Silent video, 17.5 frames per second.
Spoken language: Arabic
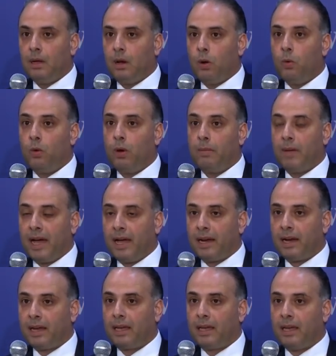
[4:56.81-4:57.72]
هو
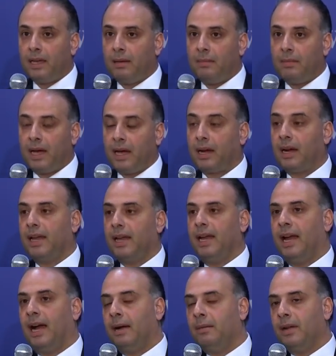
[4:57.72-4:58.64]
معركة مع الرأي
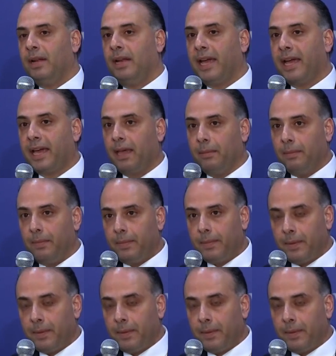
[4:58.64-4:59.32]
العام الناخب